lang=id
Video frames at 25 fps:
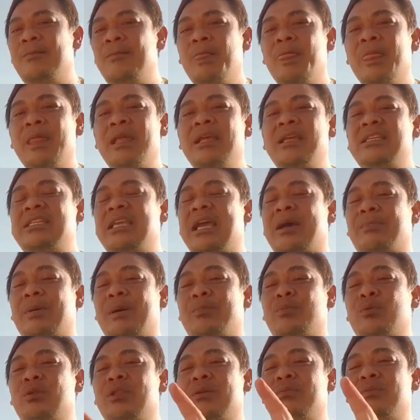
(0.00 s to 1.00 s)

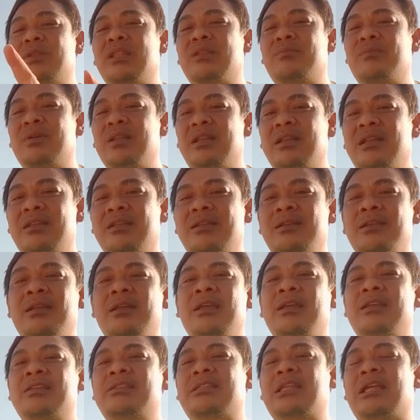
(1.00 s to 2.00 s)
siapapun teman-teman
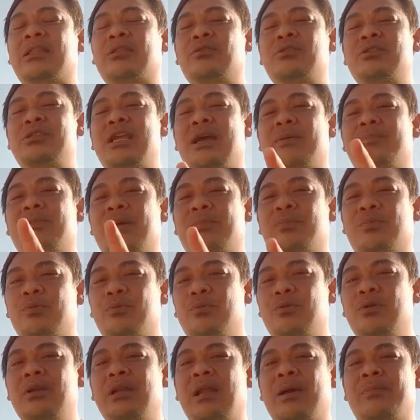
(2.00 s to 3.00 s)
statusnya
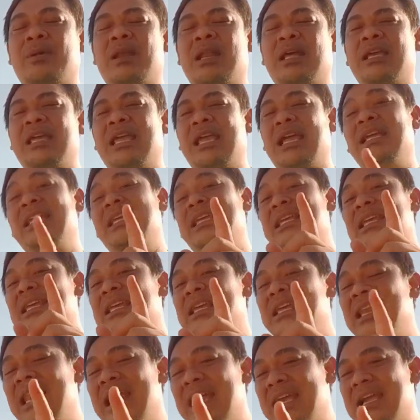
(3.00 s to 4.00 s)
apapun apalagi yang
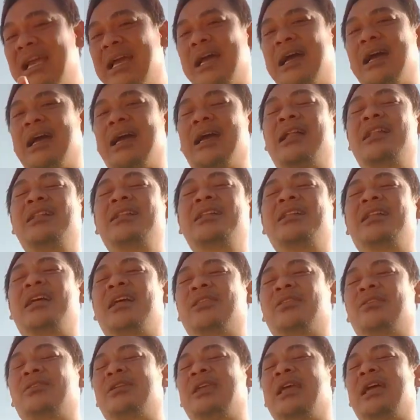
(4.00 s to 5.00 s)
ilegal
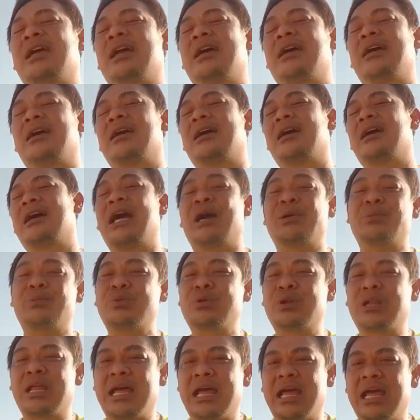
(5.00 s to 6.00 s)
atau yang
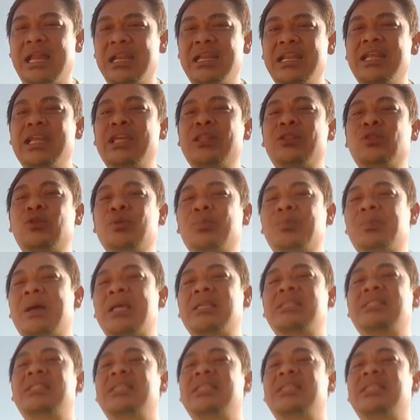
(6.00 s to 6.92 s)
kaburan itu pasti